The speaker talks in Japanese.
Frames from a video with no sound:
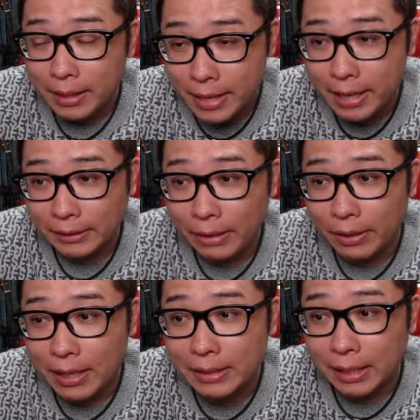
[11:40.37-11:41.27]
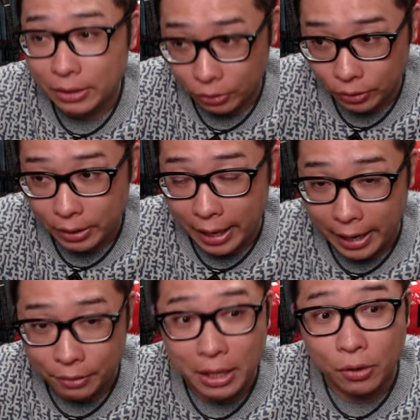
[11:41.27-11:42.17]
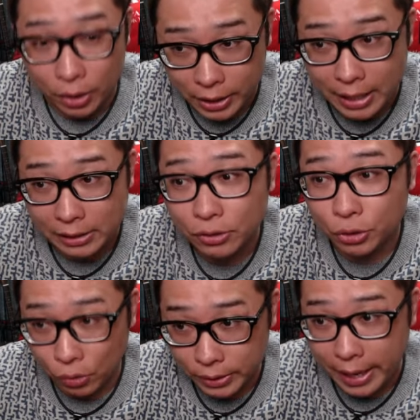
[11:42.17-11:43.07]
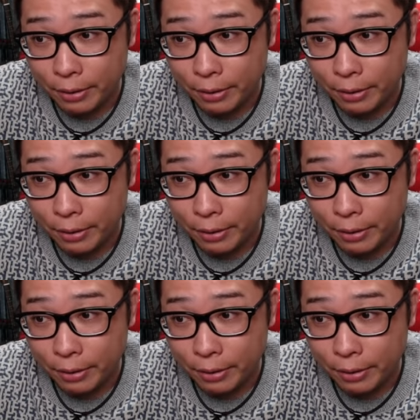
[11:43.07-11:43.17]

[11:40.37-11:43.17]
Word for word: で、下割ったらさっきと言,、えー、言った通り、冷やしの調整。